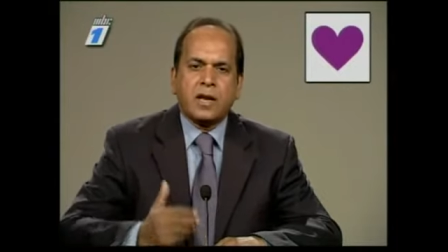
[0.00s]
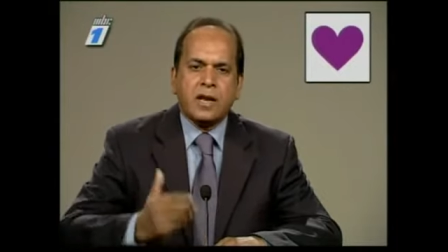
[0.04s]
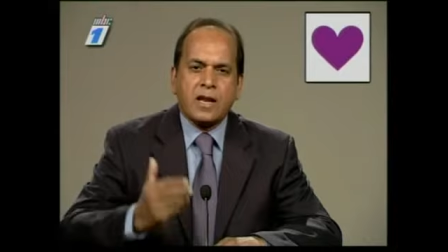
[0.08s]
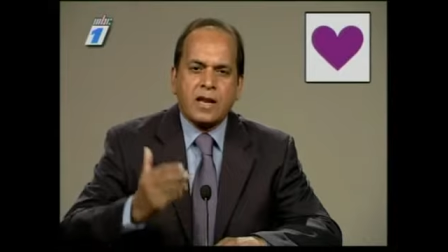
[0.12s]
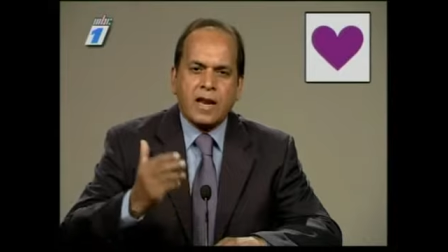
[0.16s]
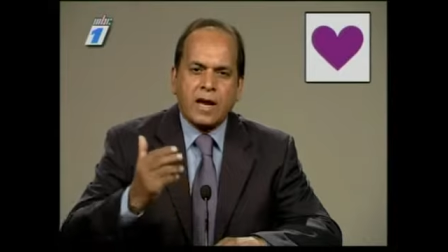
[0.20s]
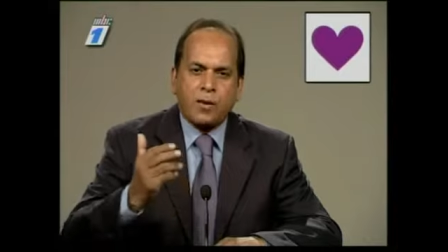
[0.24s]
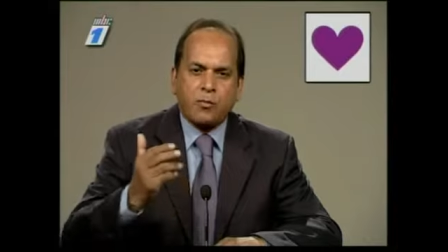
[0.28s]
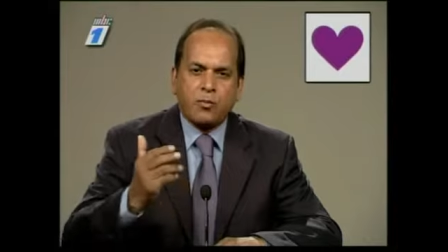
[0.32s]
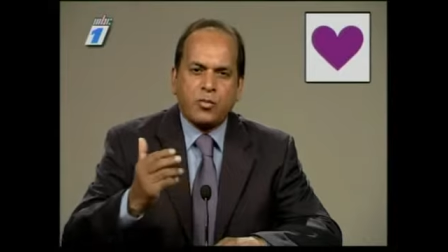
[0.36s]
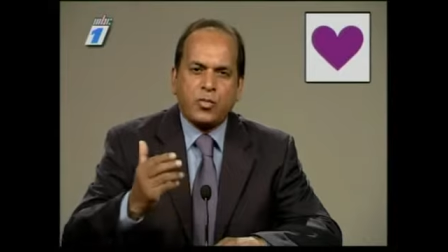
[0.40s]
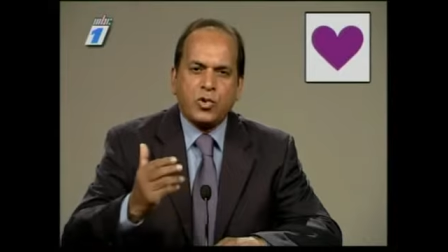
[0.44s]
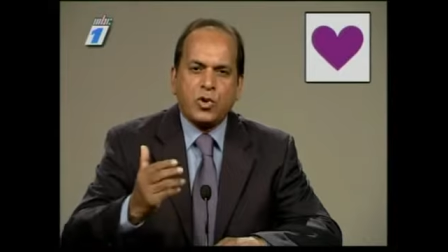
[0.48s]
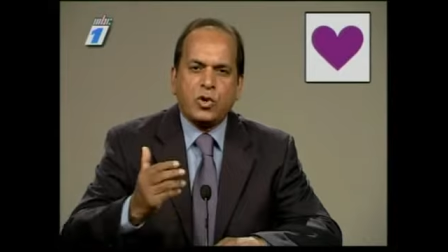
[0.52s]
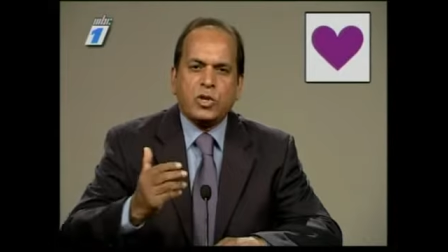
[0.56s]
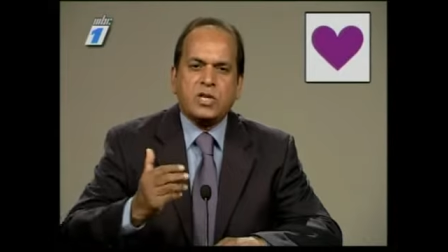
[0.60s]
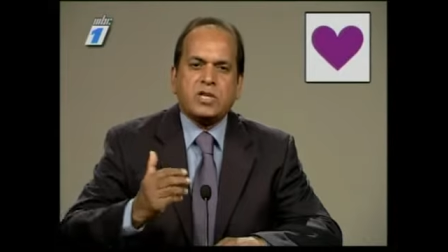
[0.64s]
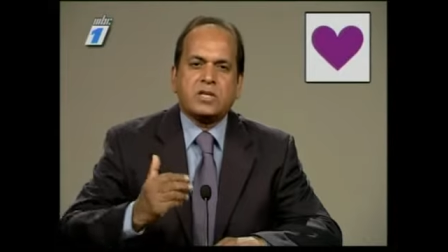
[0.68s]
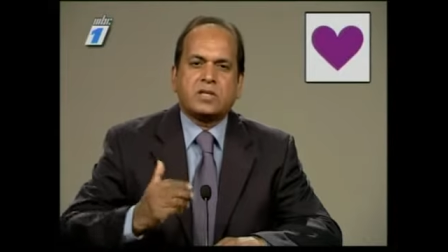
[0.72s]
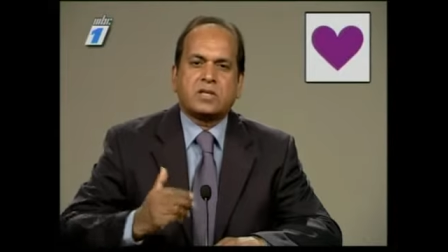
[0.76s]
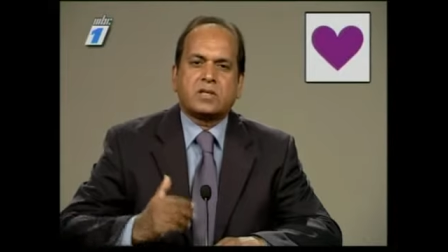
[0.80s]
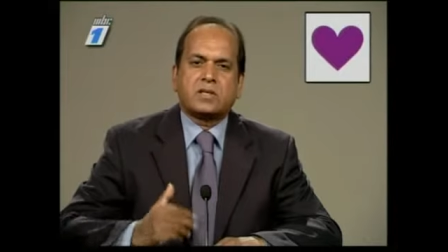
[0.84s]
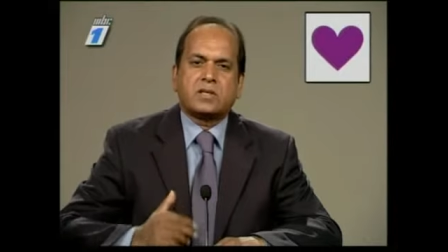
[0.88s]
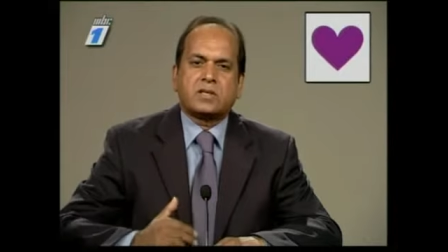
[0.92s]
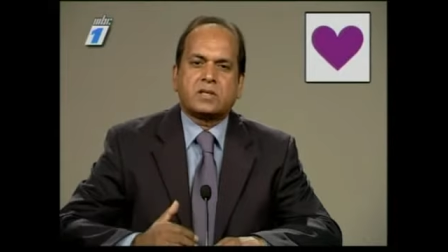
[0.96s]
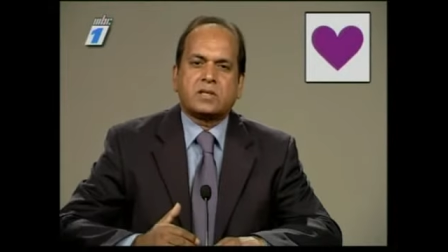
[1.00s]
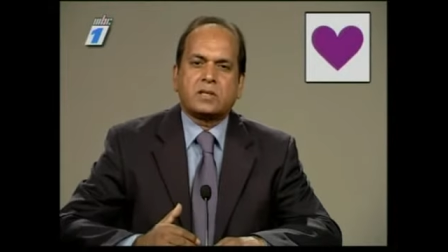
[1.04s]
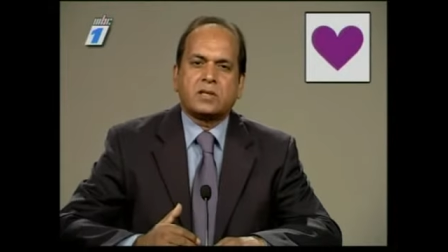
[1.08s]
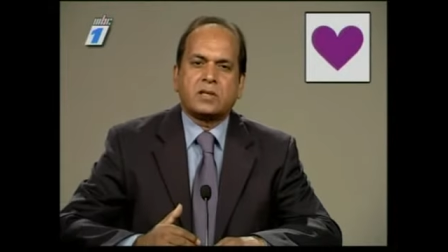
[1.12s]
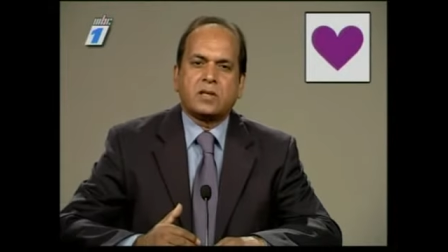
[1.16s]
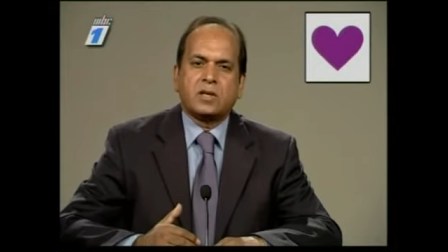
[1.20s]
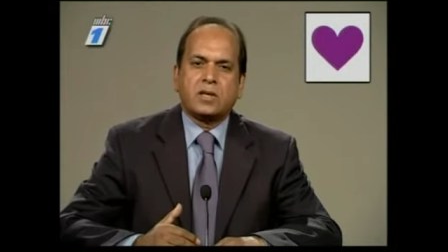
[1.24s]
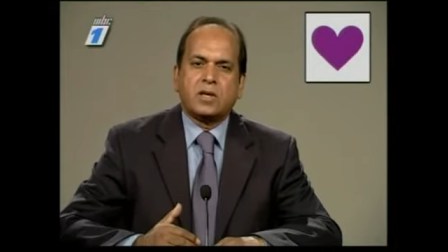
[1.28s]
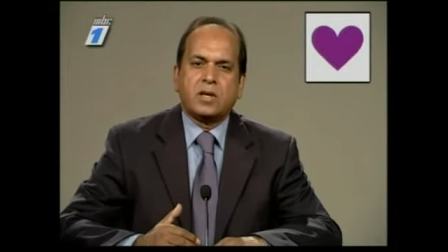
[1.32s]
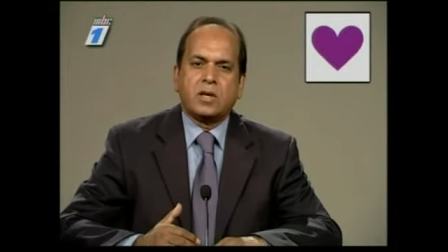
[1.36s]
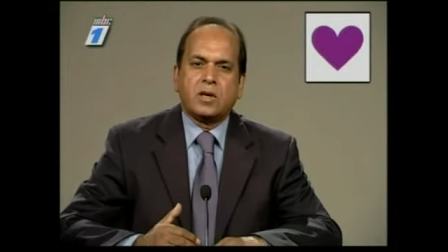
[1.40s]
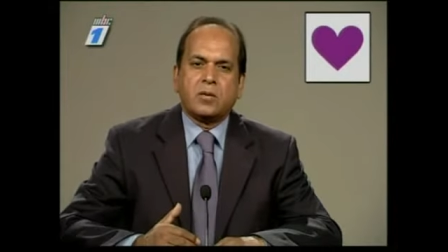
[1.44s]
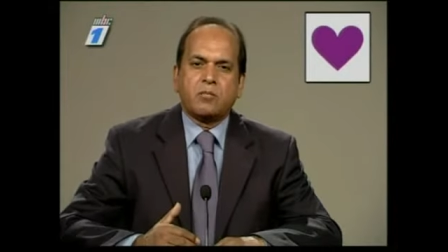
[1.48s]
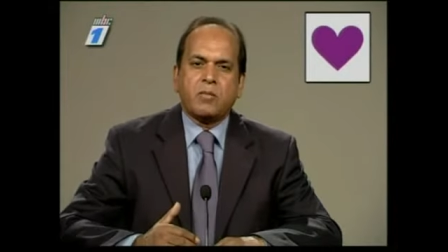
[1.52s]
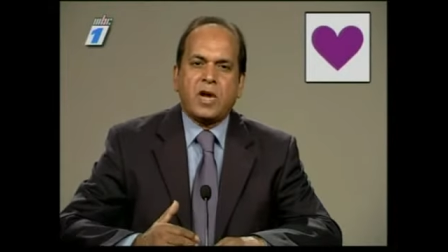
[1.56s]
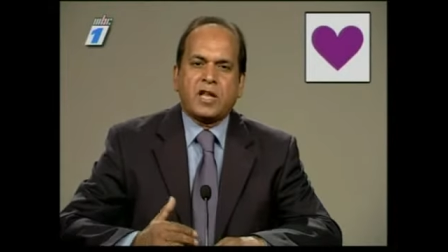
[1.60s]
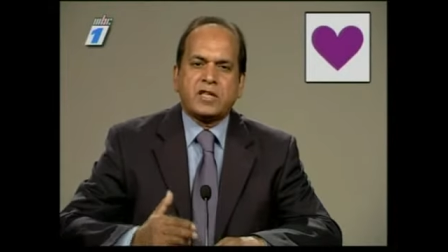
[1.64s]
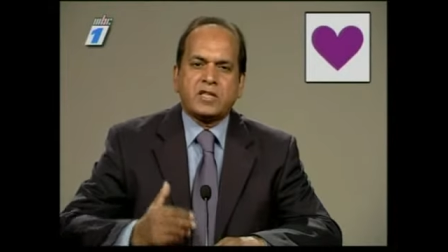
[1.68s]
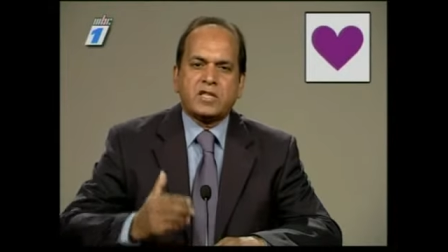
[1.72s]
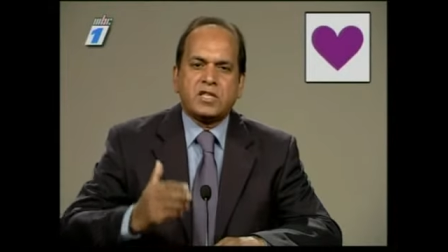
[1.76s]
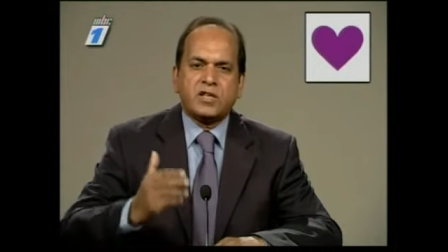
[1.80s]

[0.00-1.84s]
la police, ben,